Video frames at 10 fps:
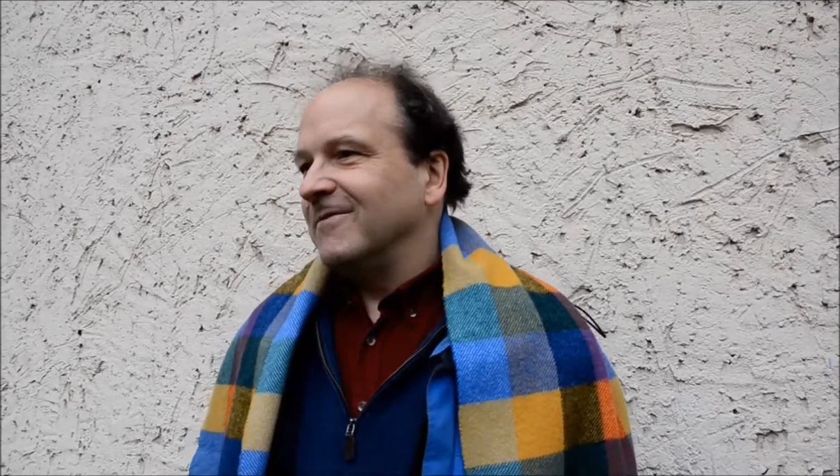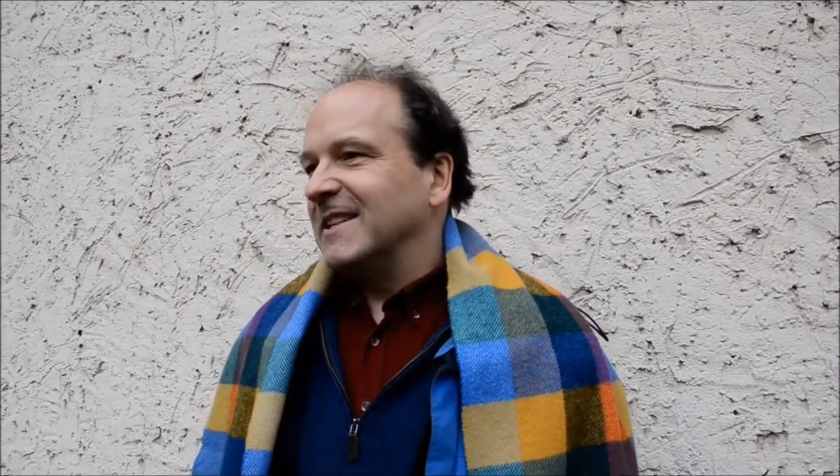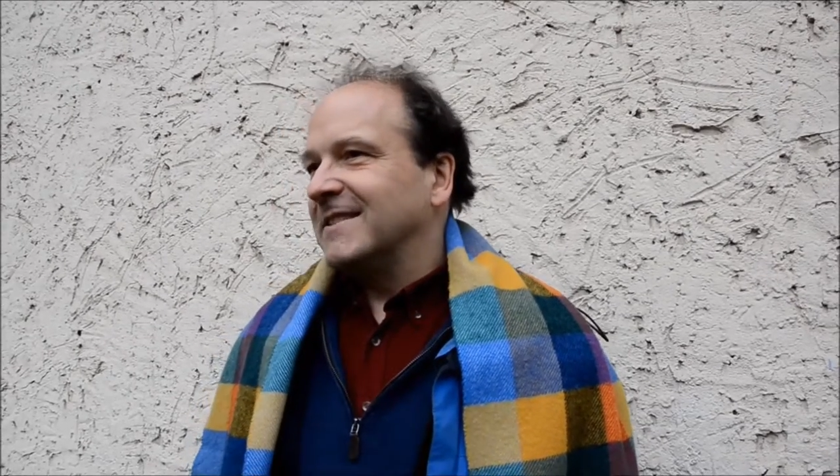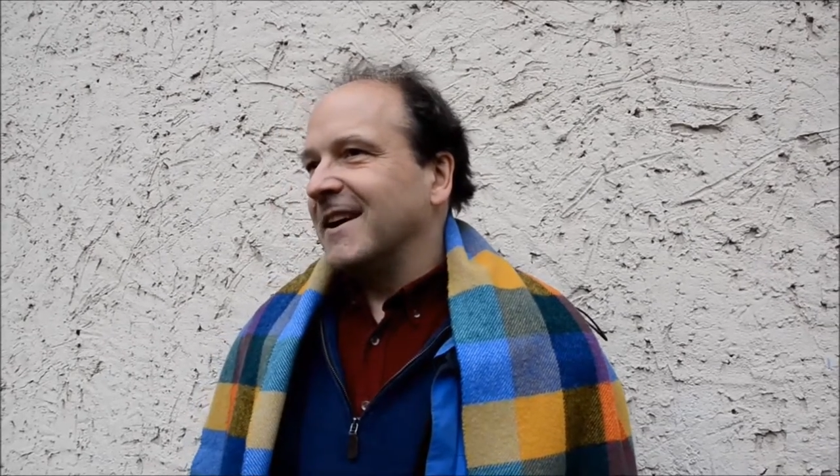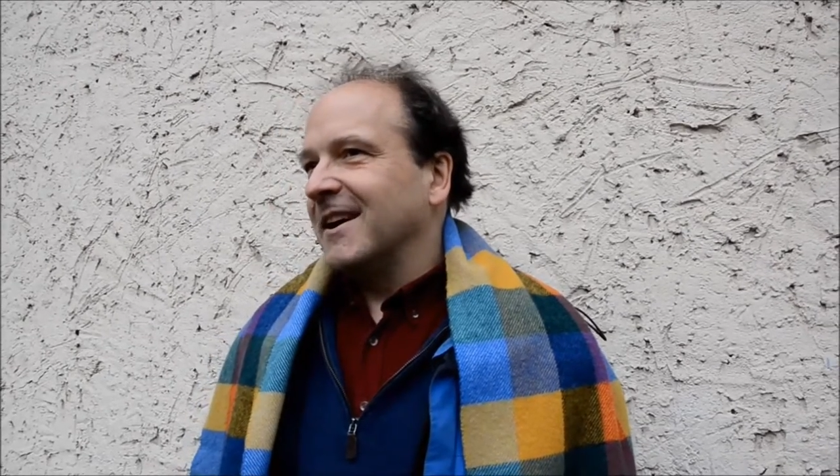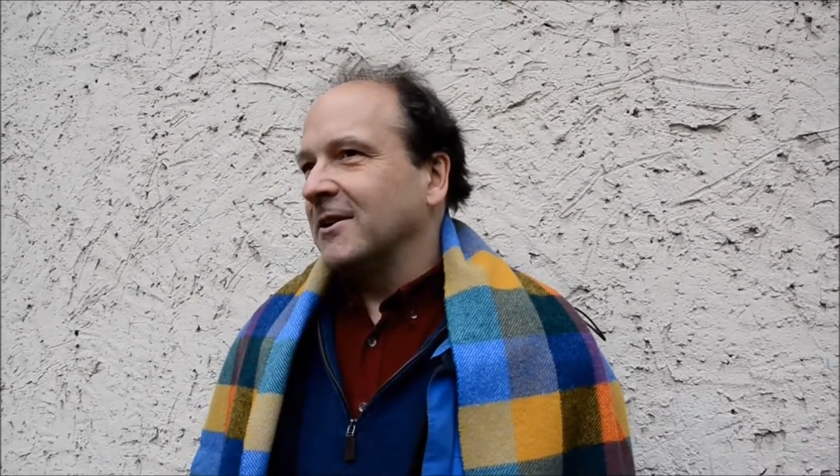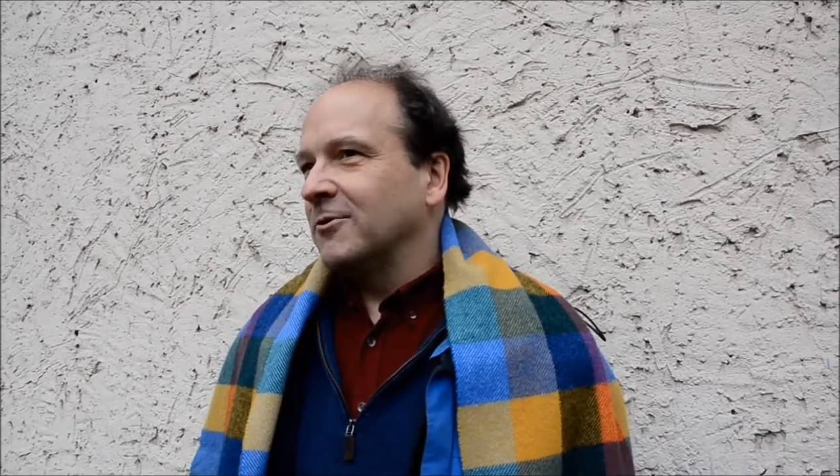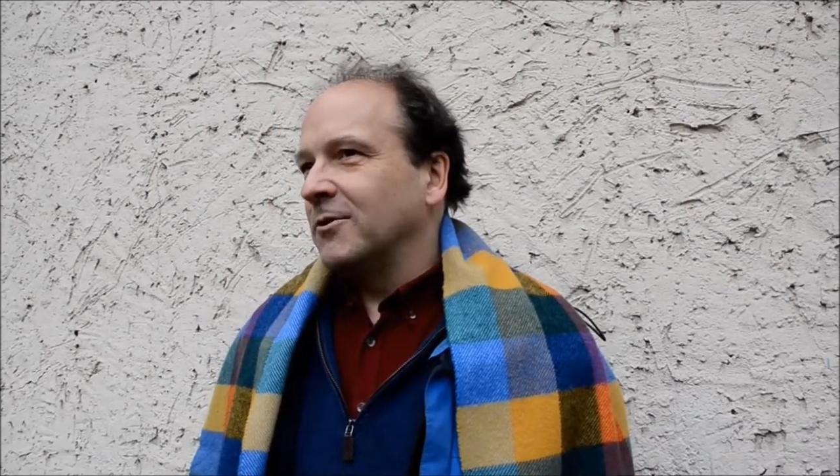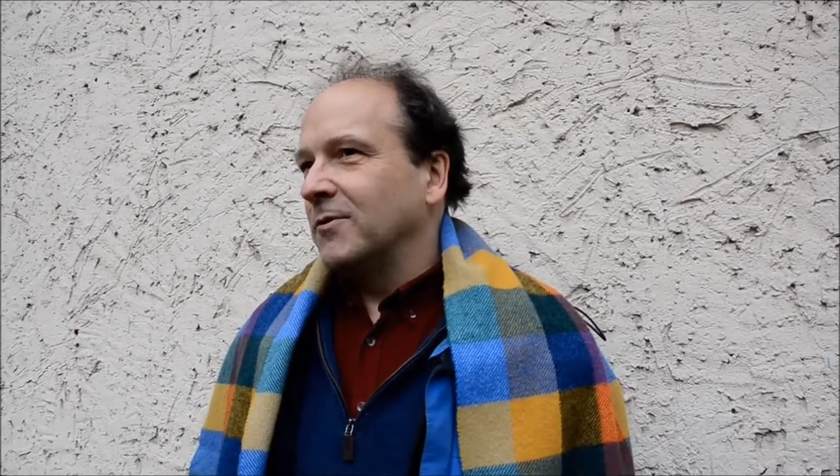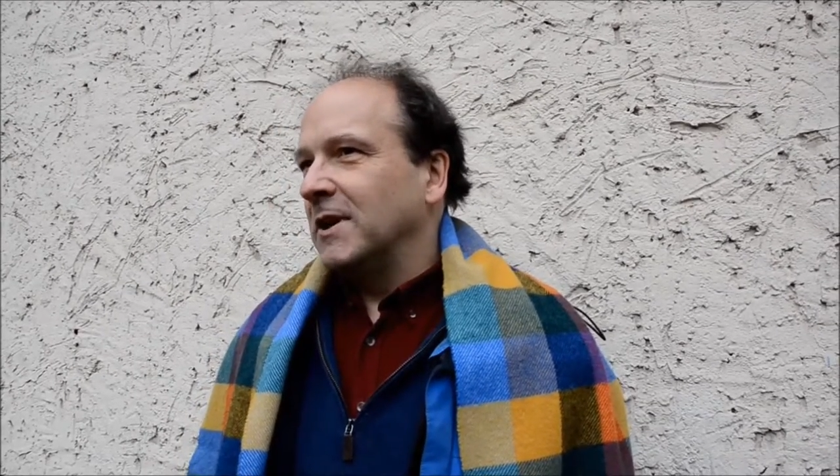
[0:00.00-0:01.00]

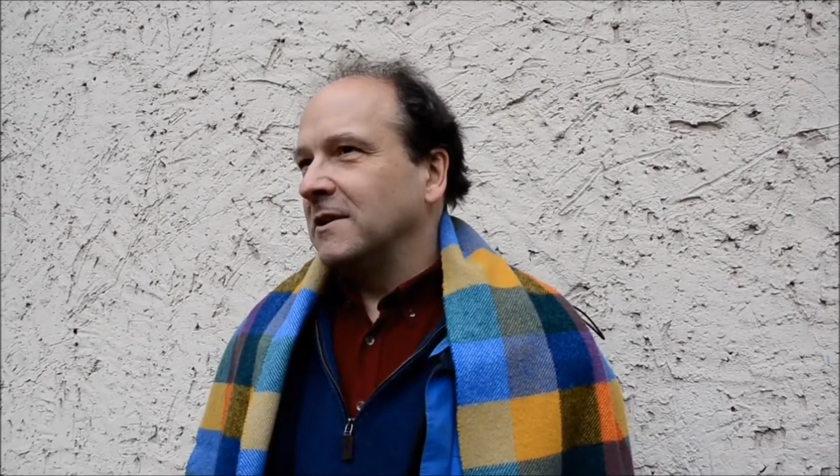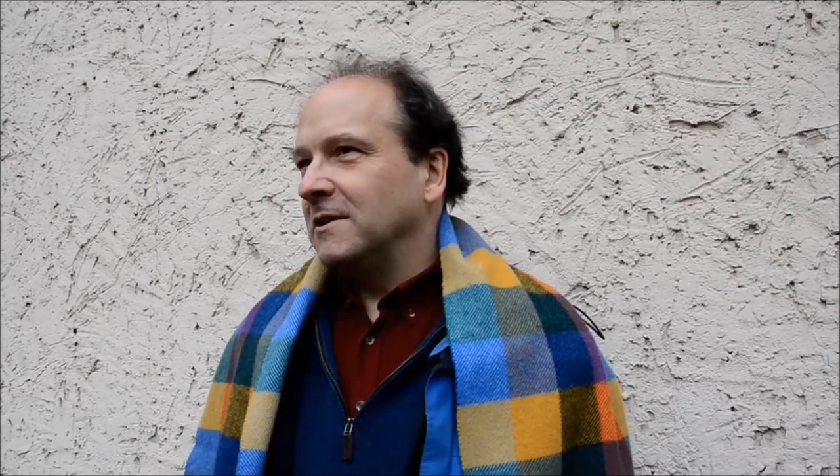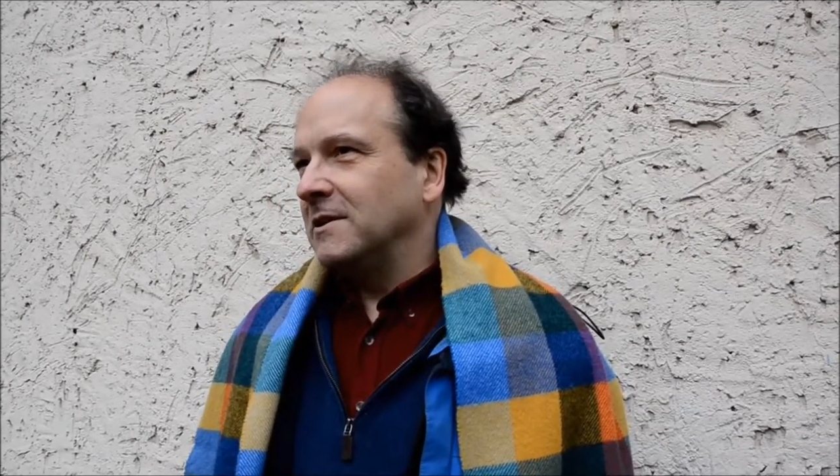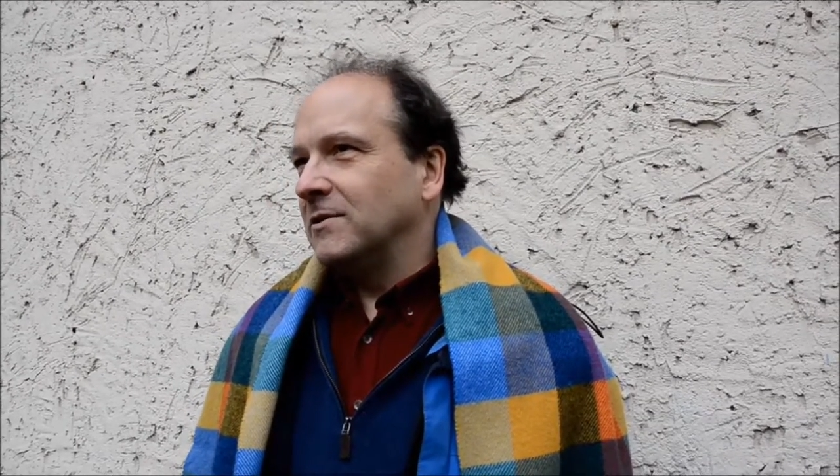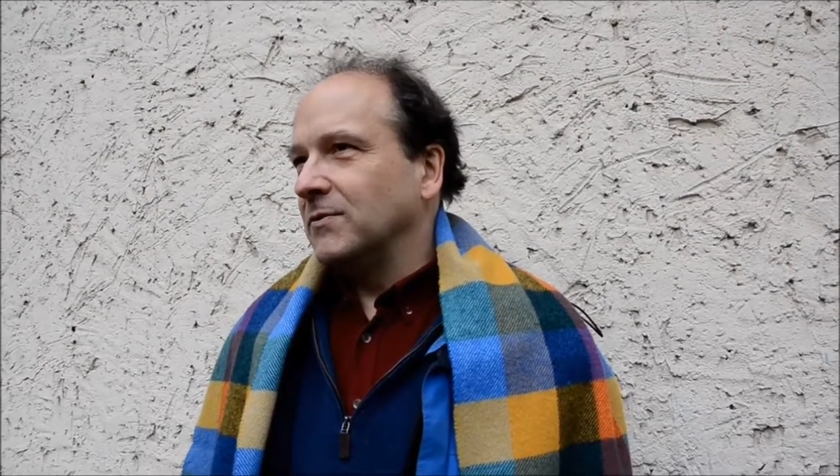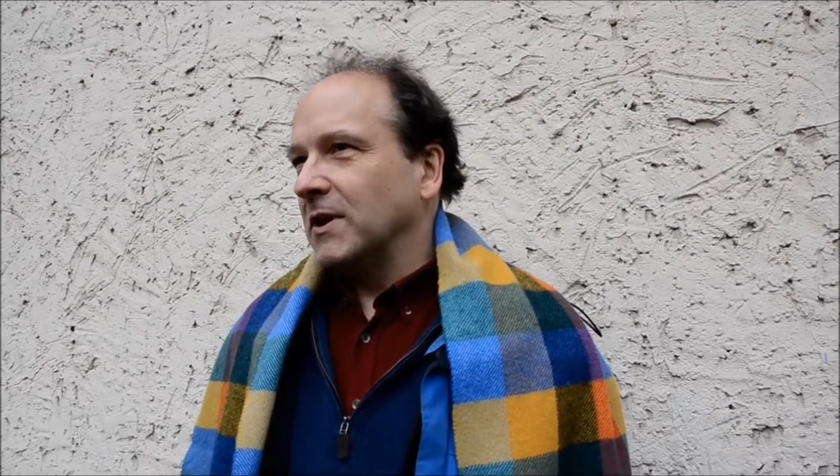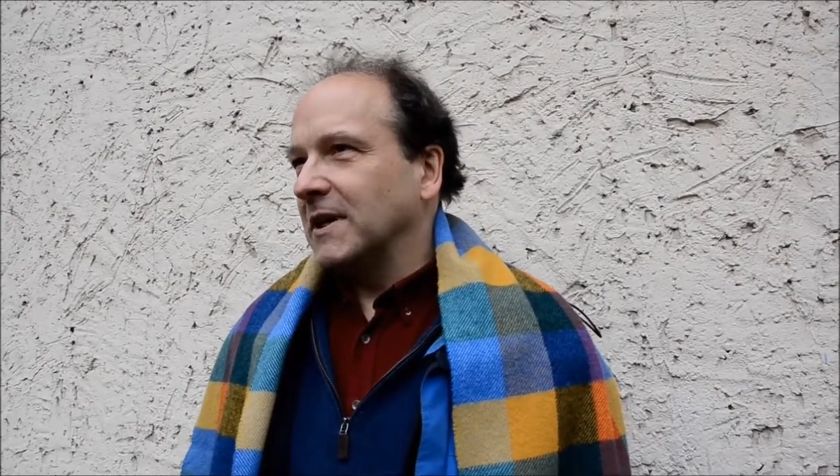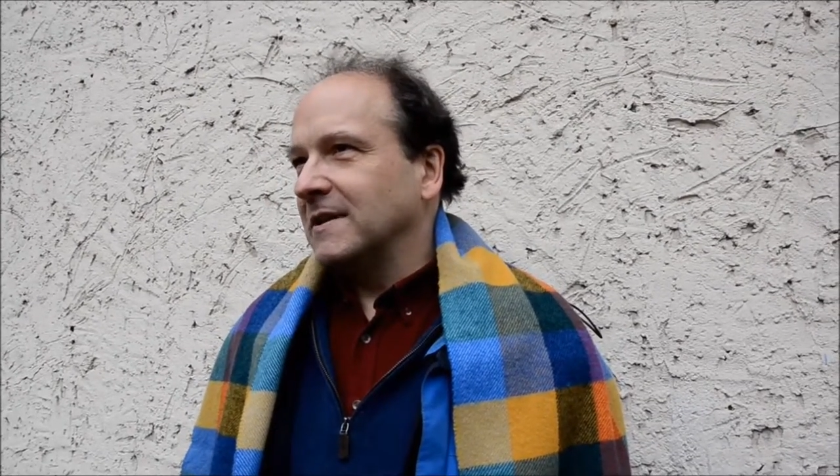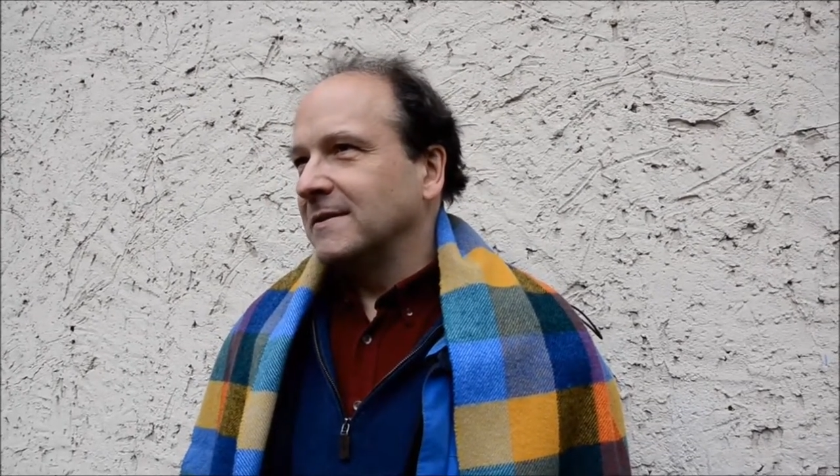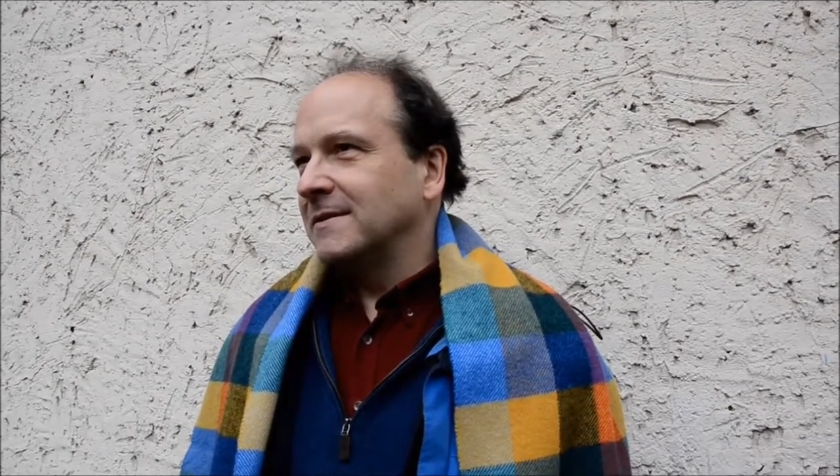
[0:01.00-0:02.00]
Westsahara-Konflikt nicht zu
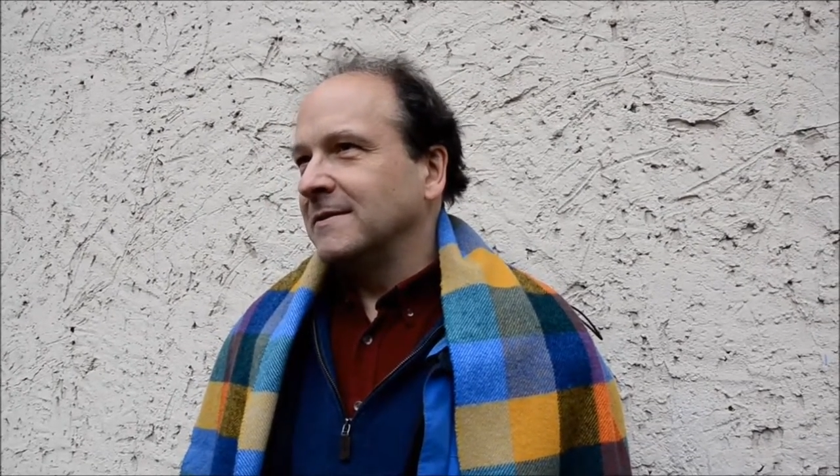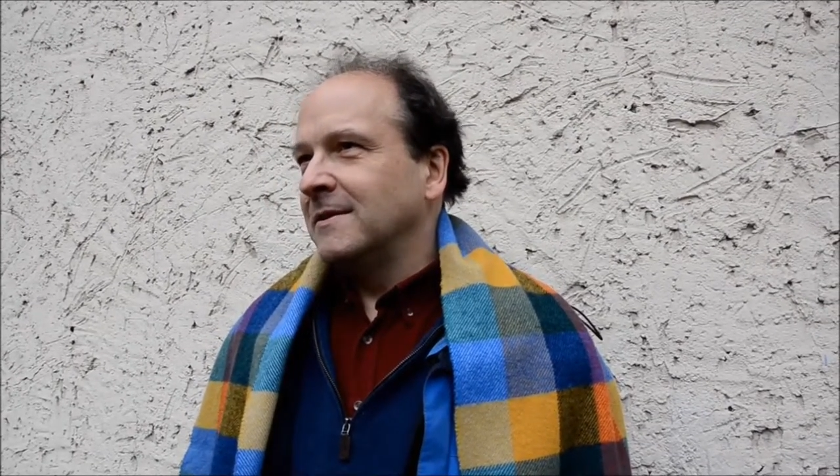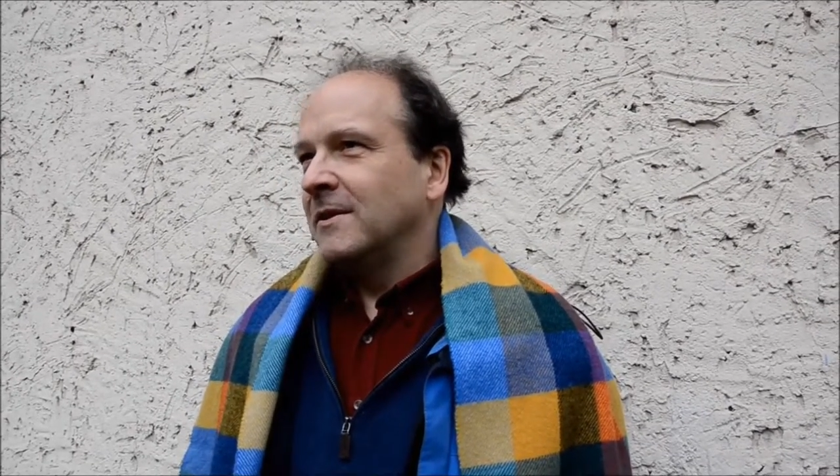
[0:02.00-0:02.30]
vergessen,